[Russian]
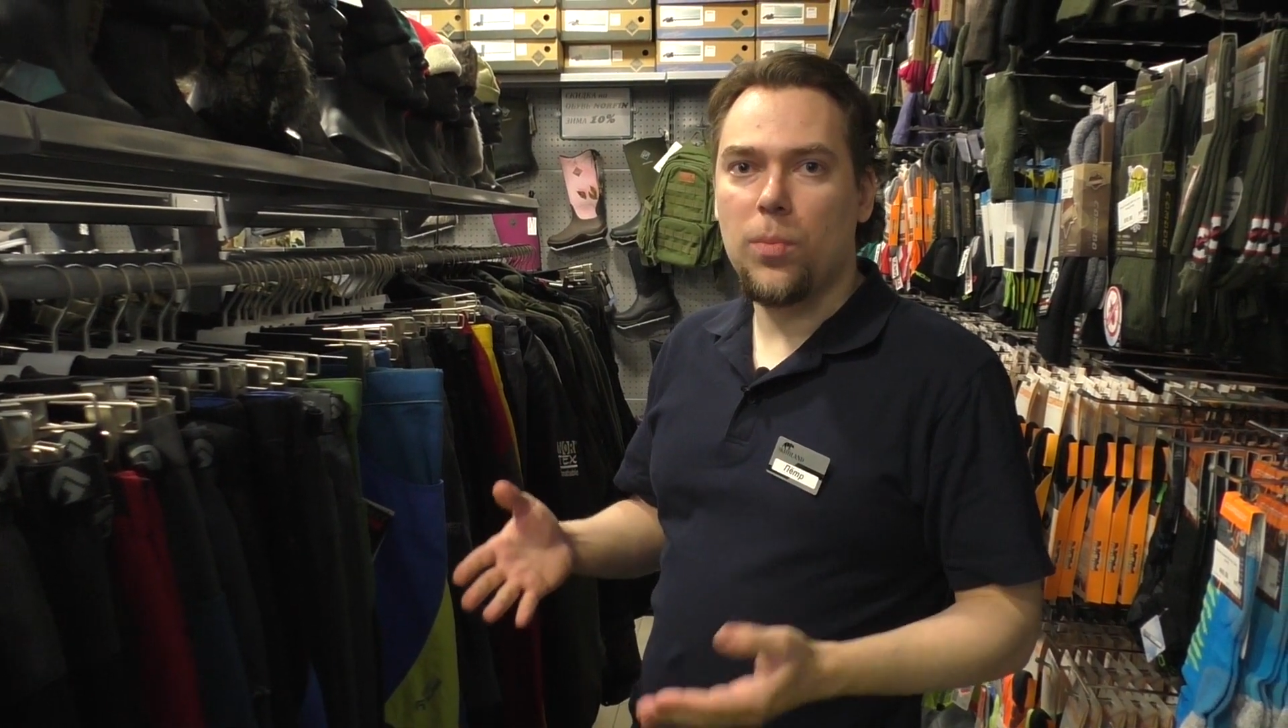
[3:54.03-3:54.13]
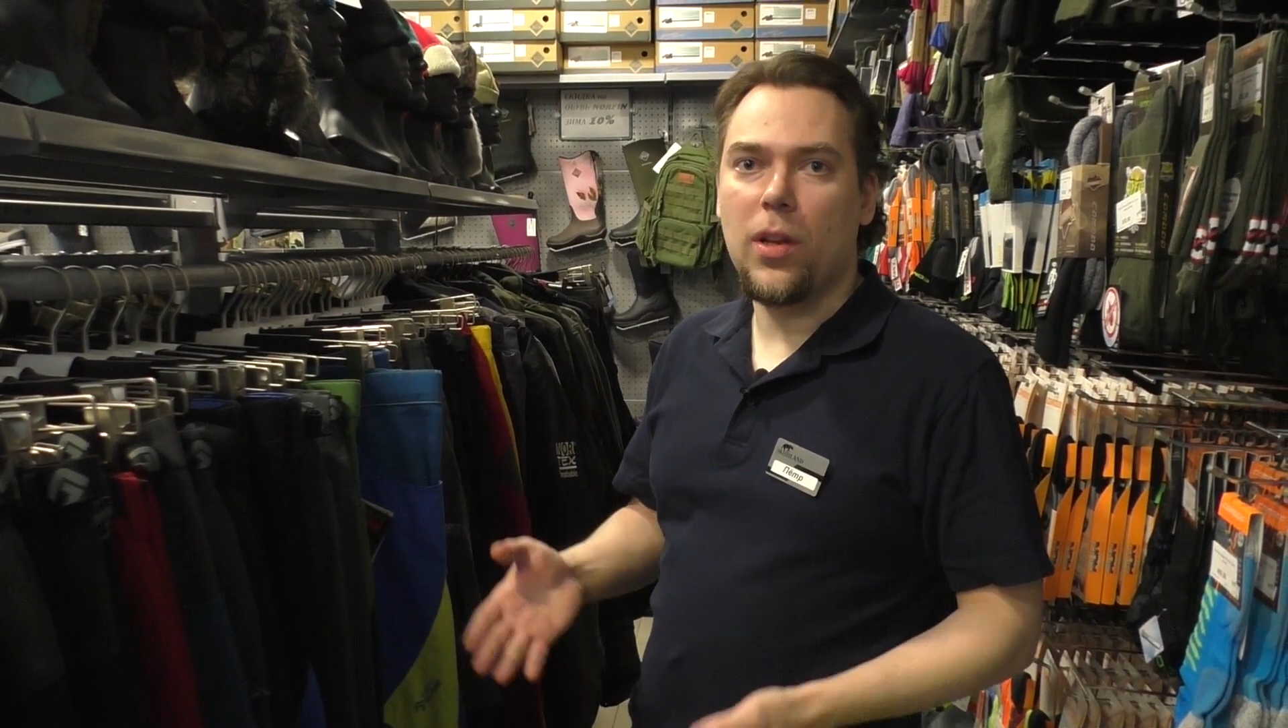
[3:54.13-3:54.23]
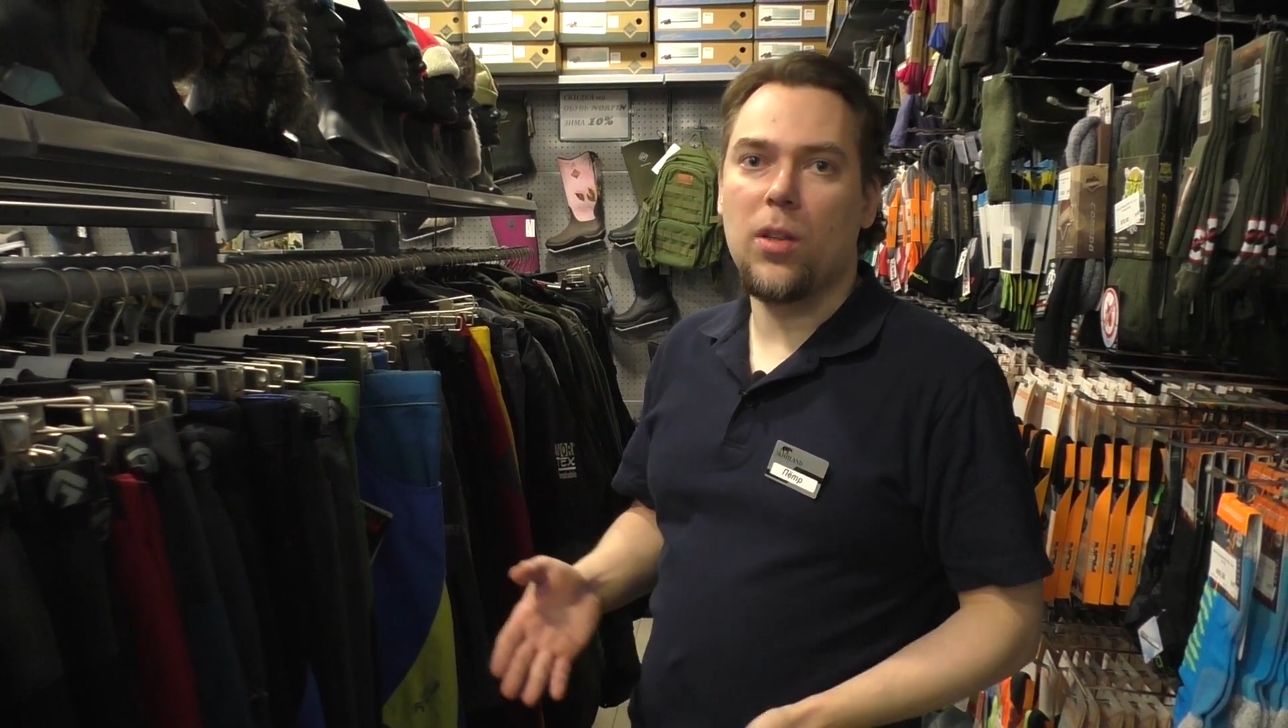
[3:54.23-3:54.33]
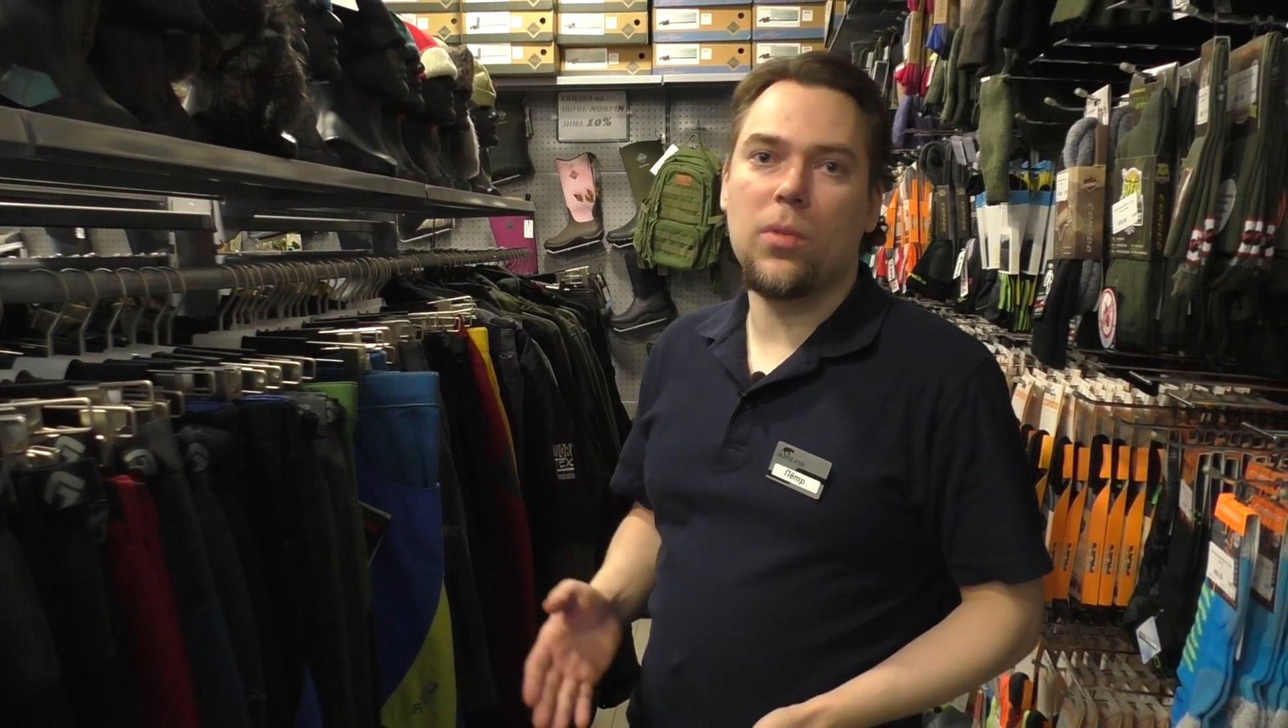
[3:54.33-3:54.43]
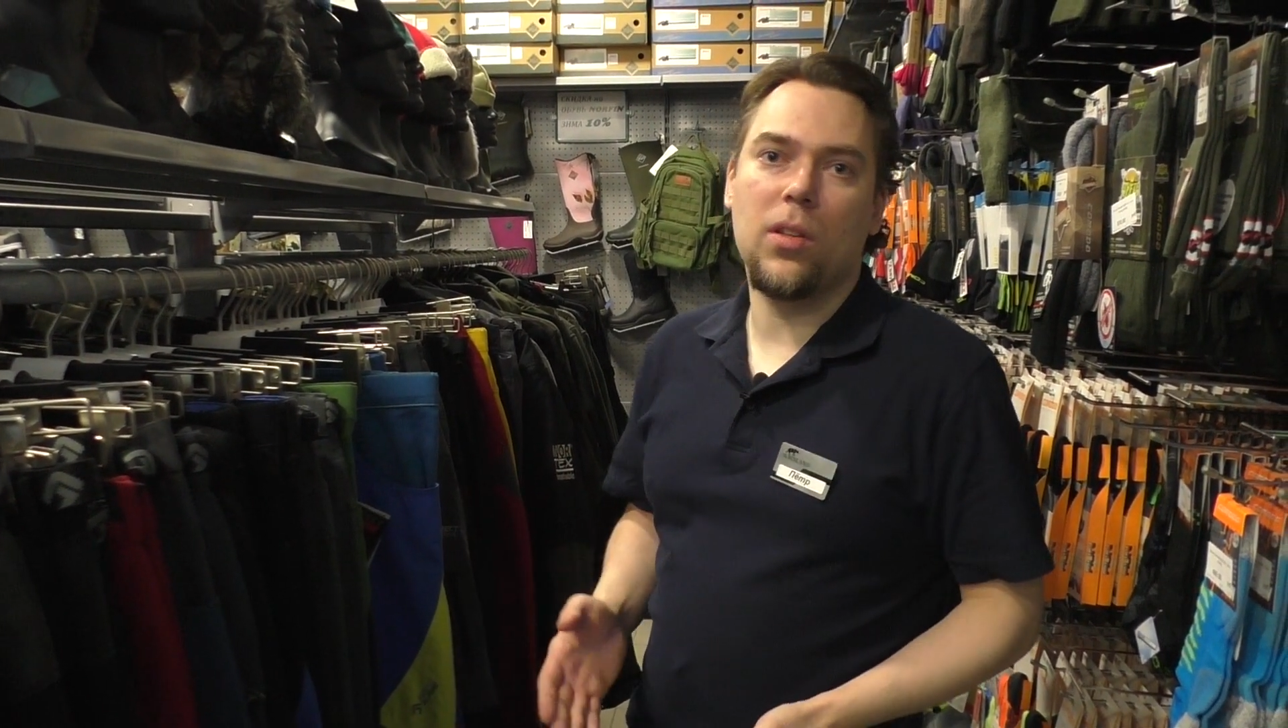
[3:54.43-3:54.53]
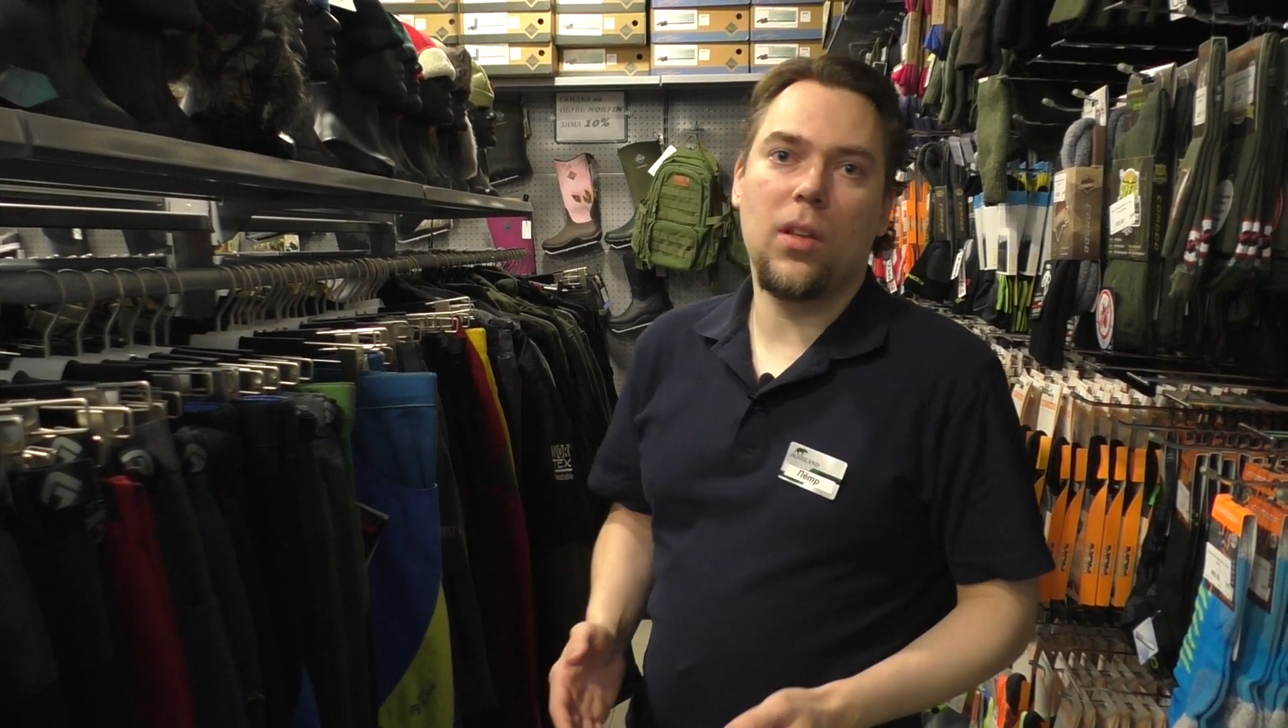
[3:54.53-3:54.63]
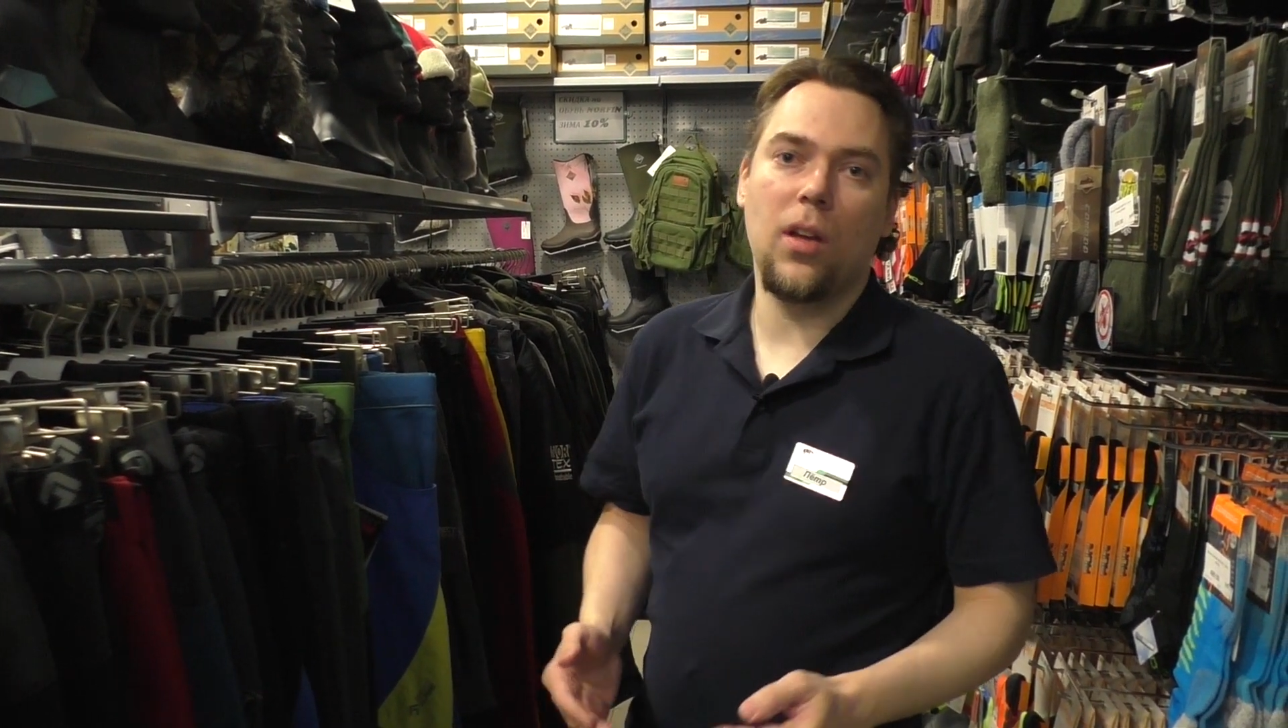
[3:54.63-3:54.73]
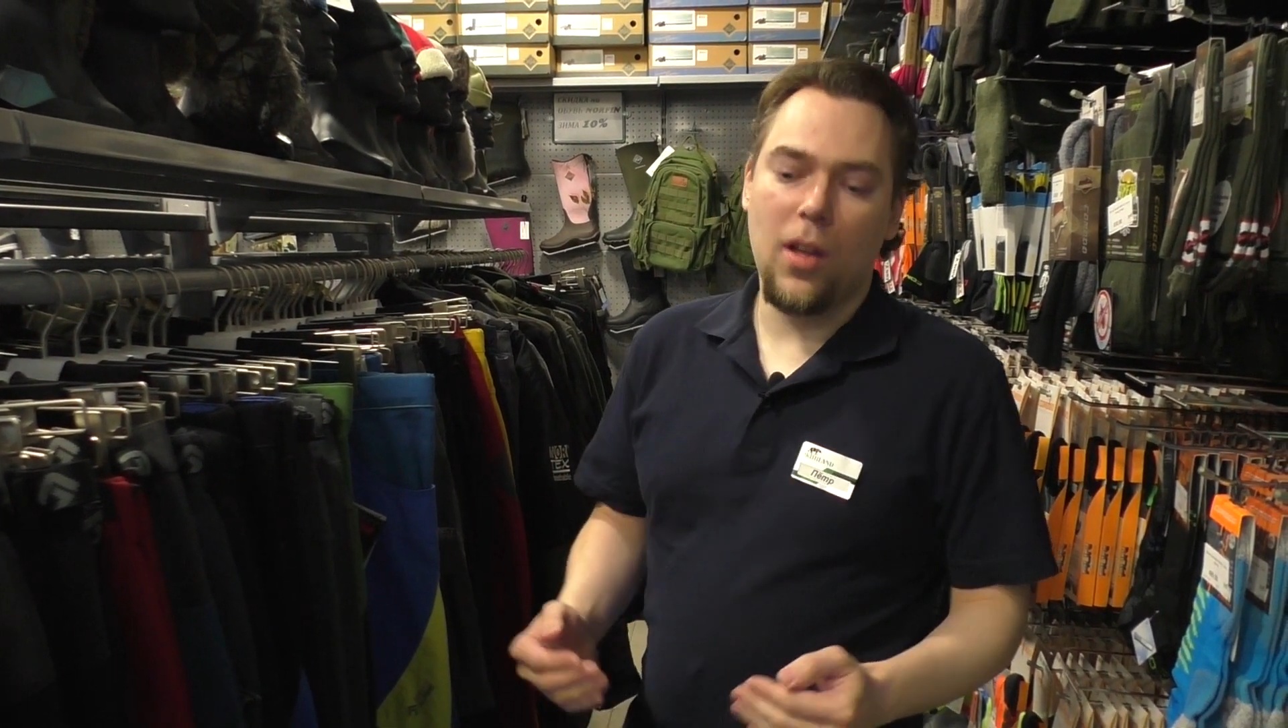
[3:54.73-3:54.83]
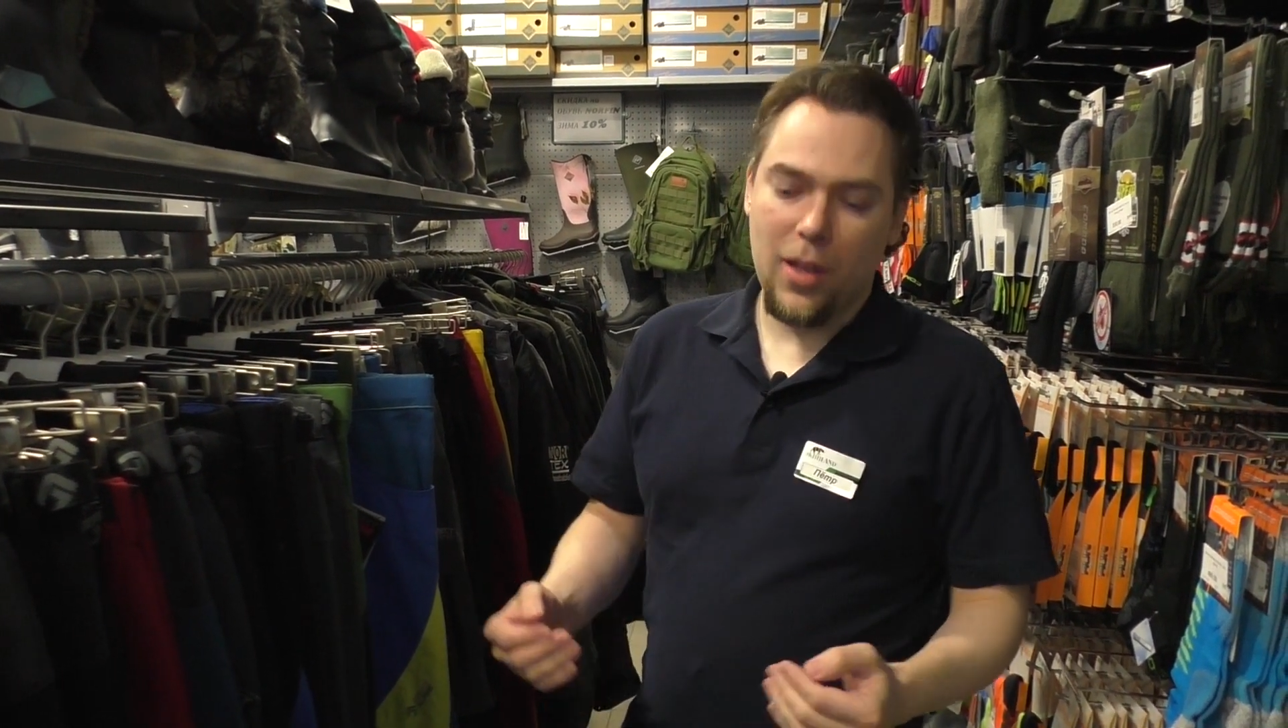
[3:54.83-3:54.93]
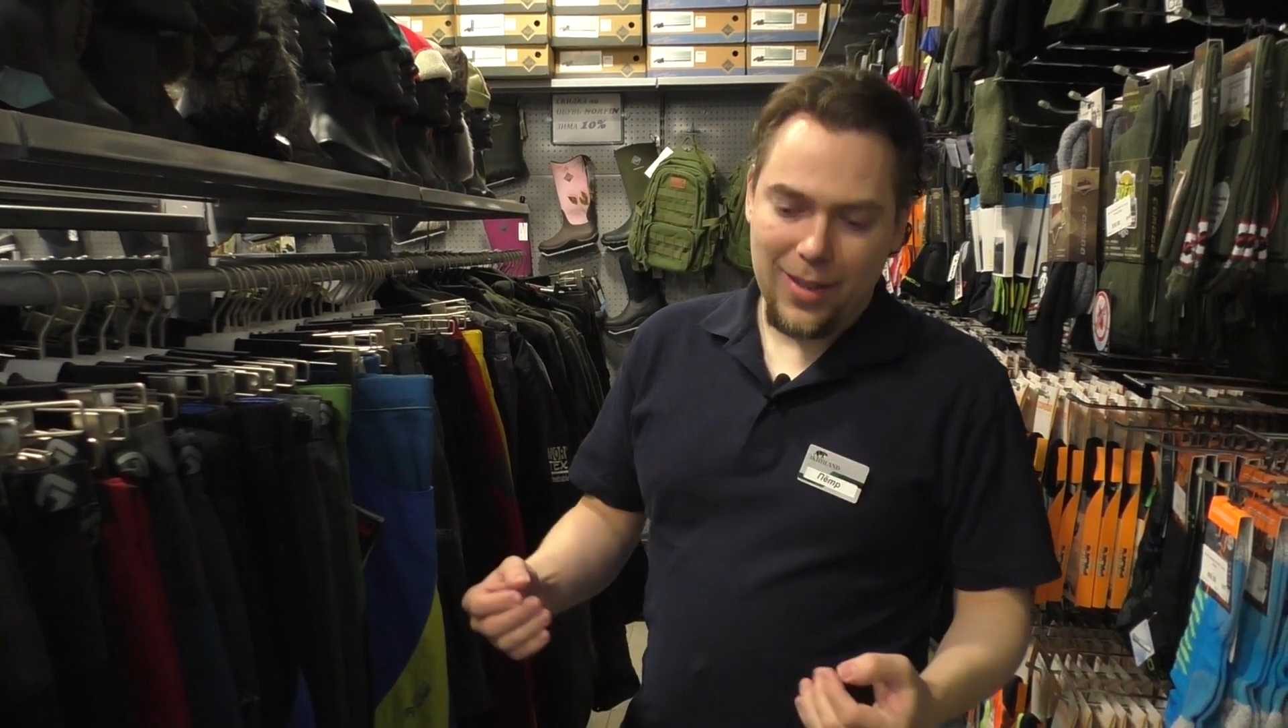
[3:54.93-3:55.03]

при этом, когда